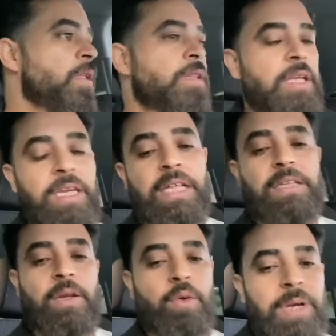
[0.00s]
تحياتي
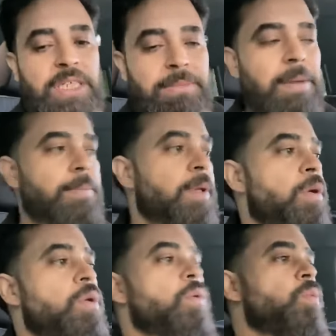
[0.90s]
لكم يا شباب
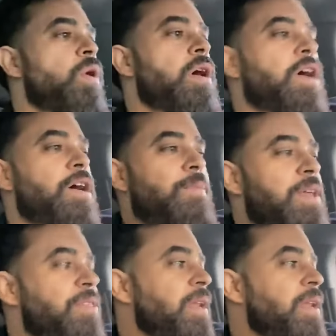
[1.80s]
وبإذن